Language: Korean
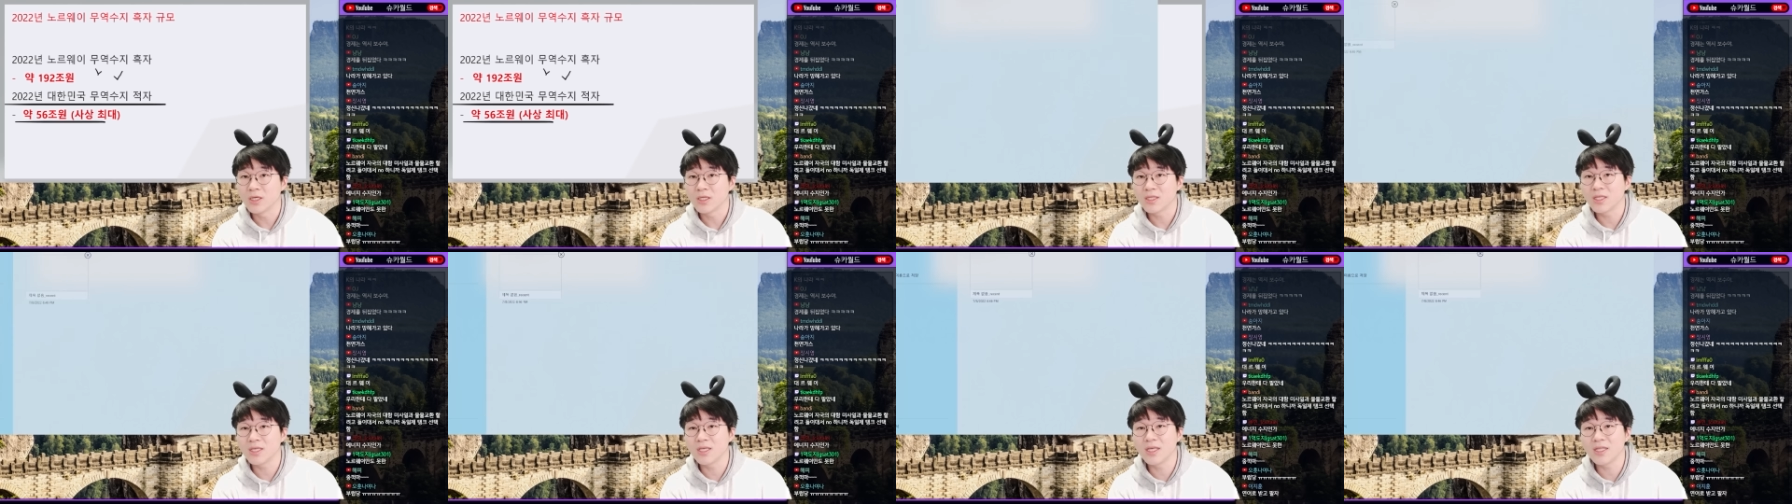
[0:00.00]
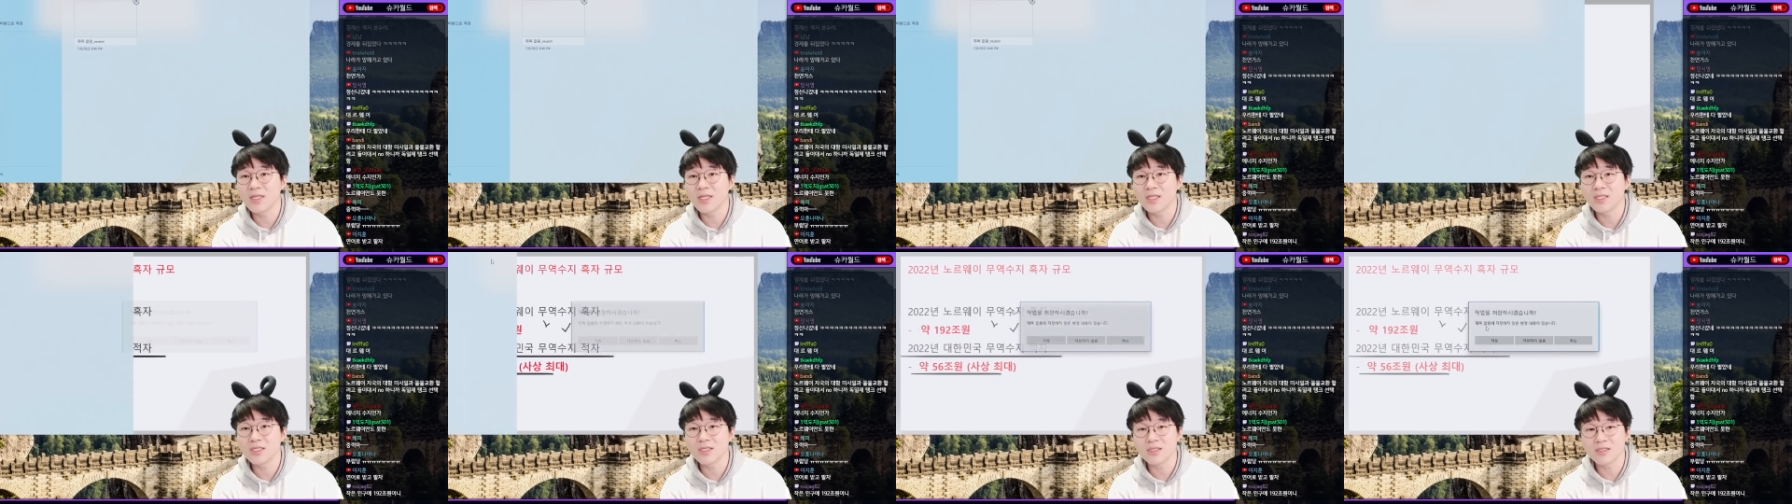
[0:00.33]
근데
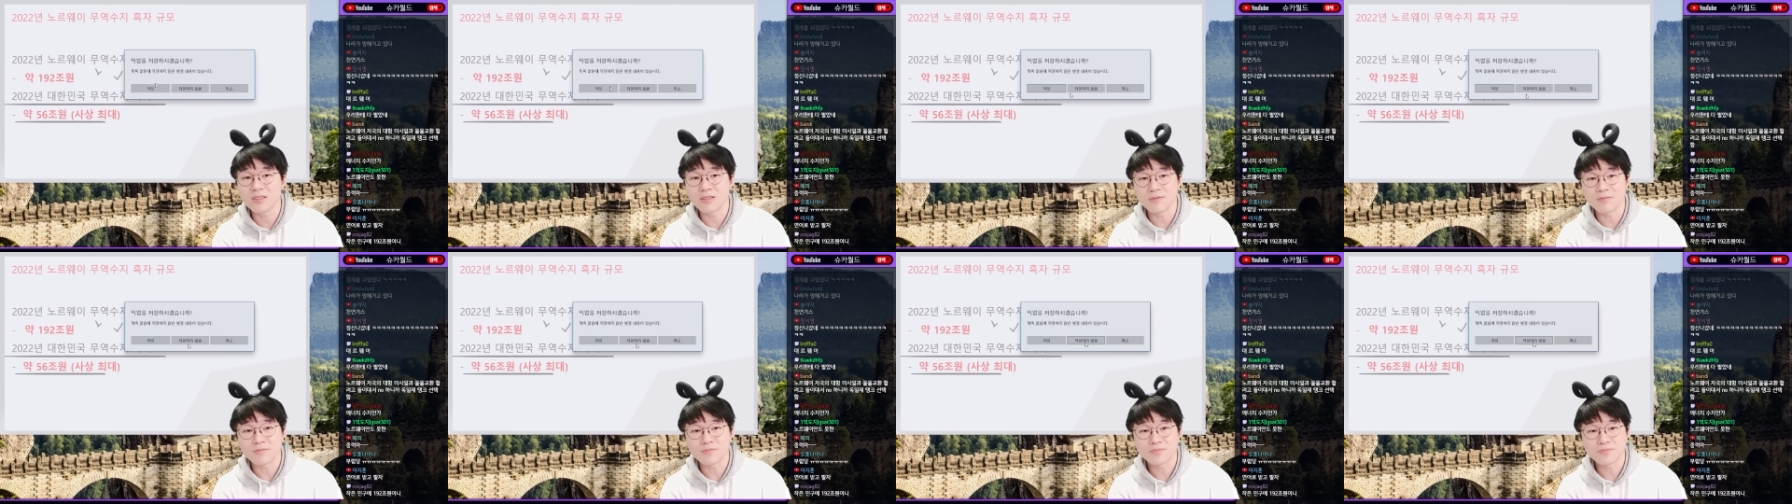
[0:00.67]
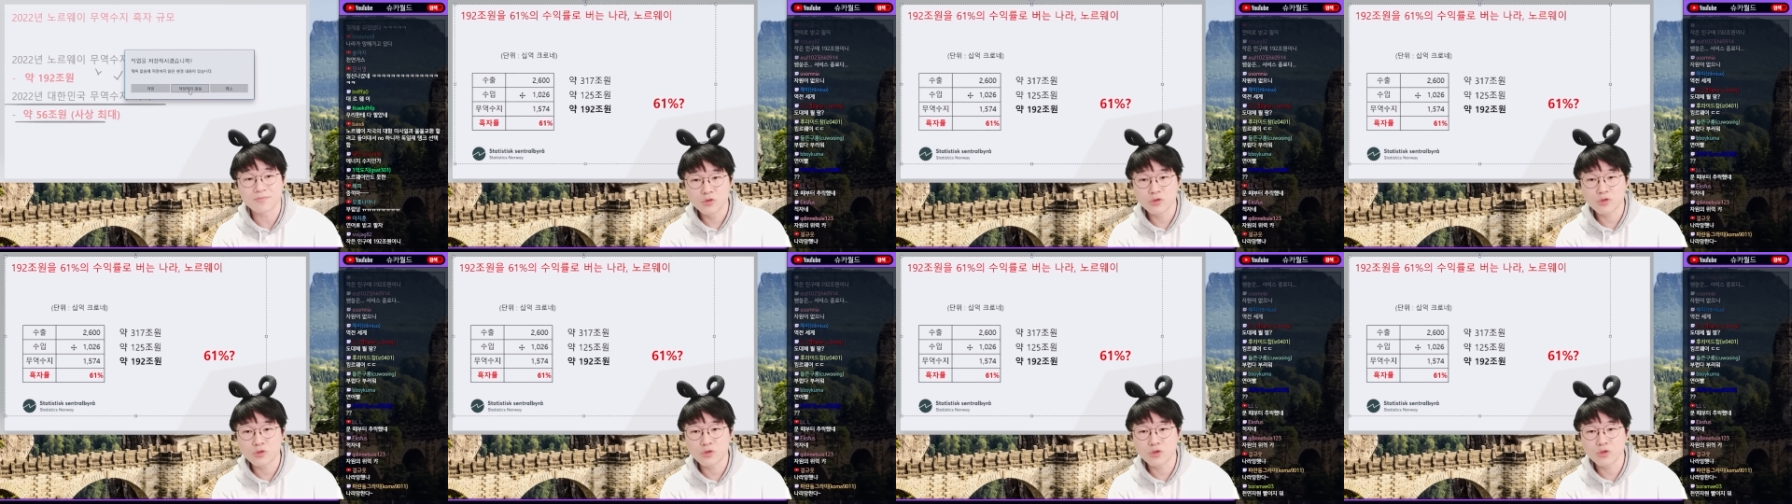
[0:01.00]
얘네는
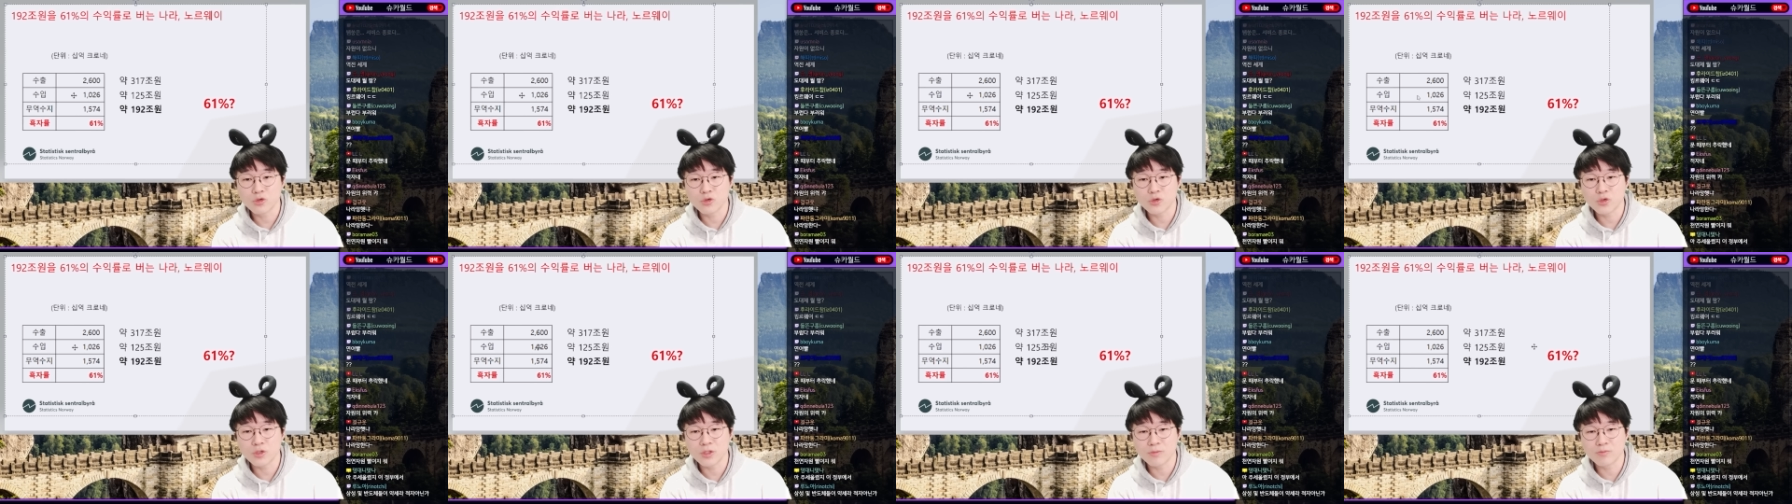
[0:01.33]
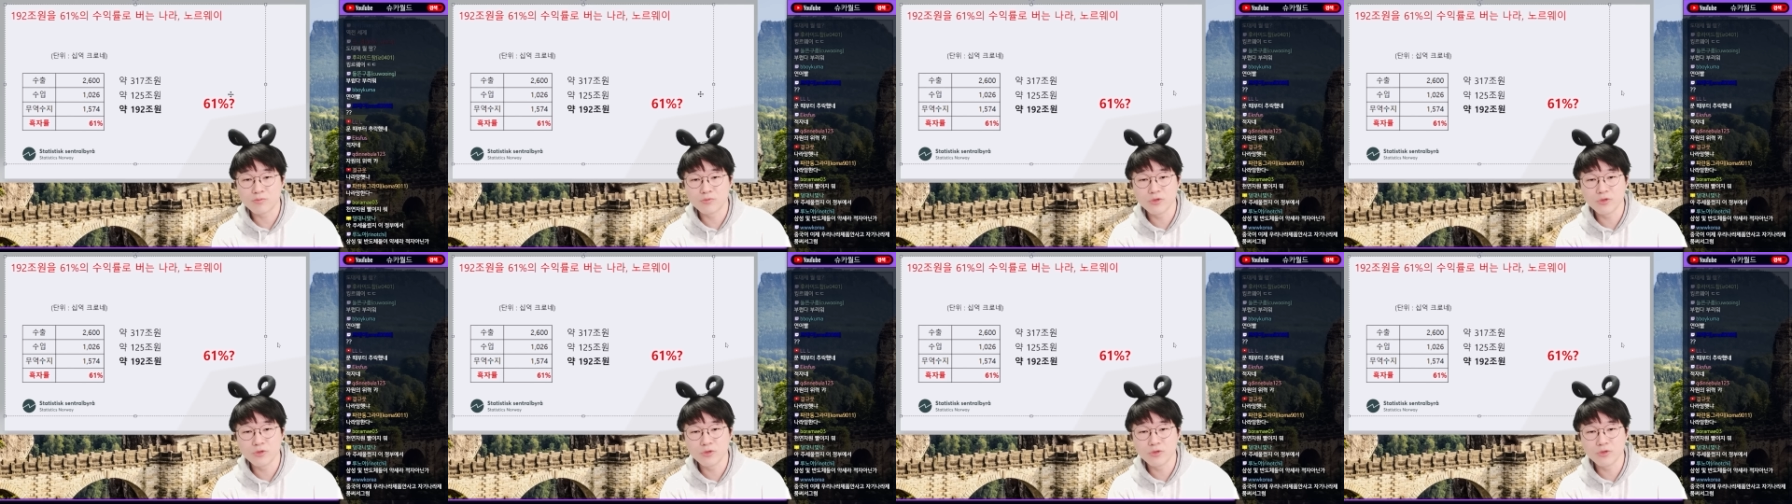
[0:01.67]
수출 수입